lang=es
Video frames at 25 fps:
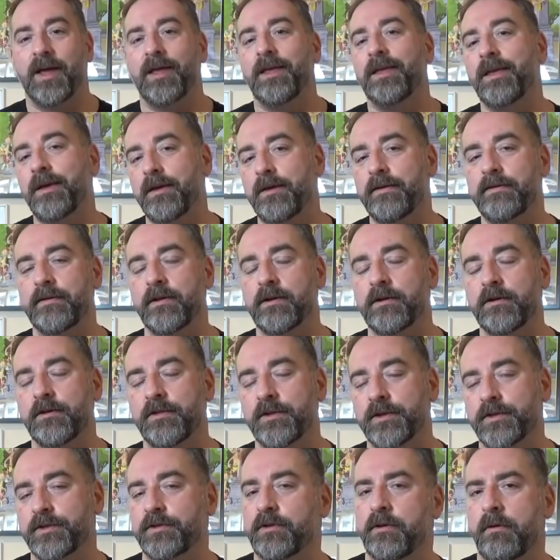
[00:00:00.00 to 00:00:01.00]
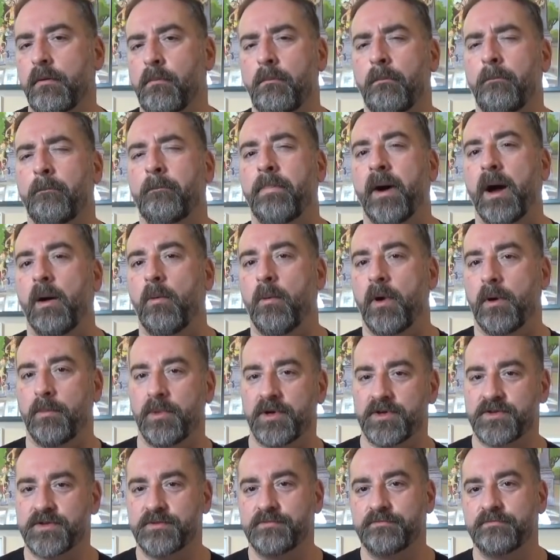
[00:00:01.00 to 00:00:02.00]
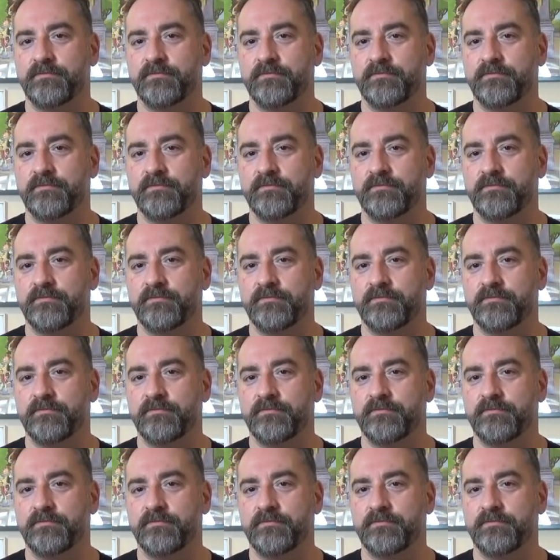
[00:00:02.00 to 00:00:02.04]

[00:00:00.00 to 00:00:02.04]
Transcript: Y ahí es el concepto power Button.